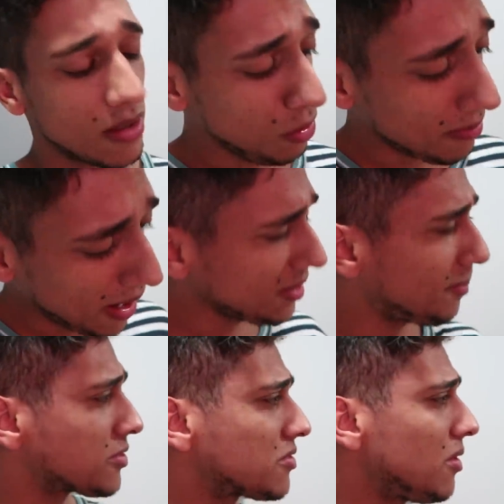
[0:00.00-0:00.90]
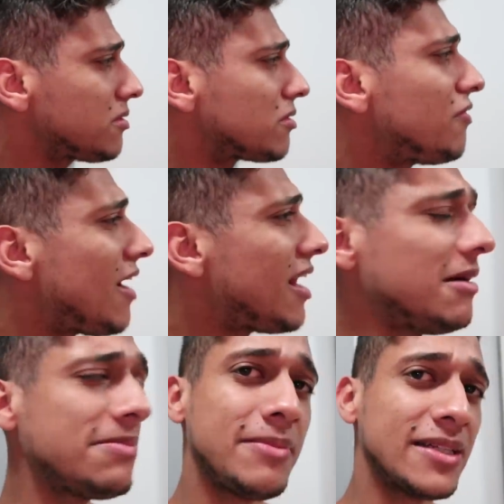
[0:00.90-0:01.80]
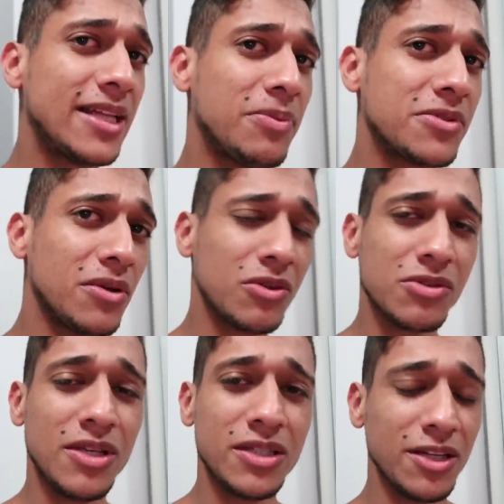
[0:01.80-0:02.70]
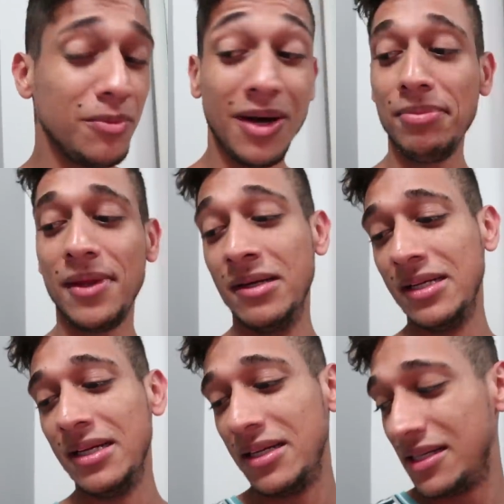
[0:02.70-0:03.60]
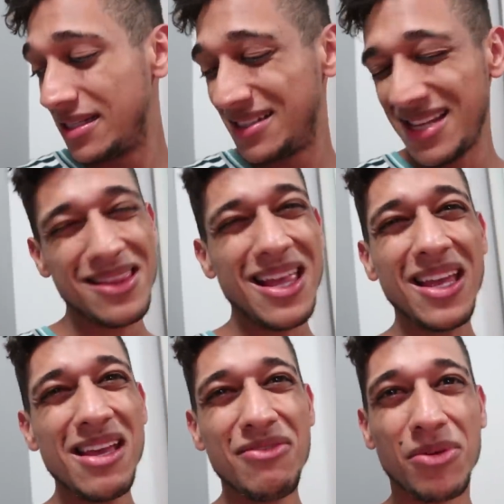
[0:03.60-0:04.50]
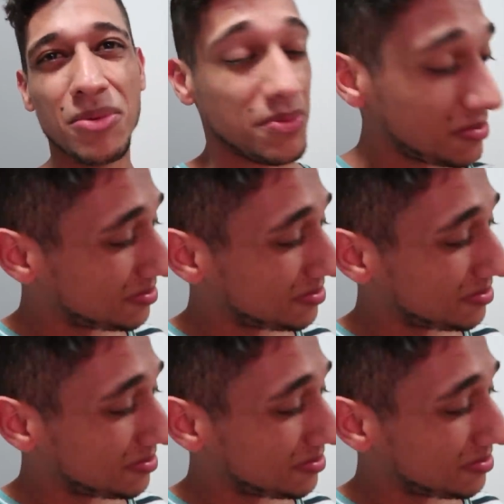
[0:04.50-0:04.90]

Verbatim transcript: Não manda pros outros. Tô falando pra você mandar pros outros vídeos, você não manda. Você é terrível.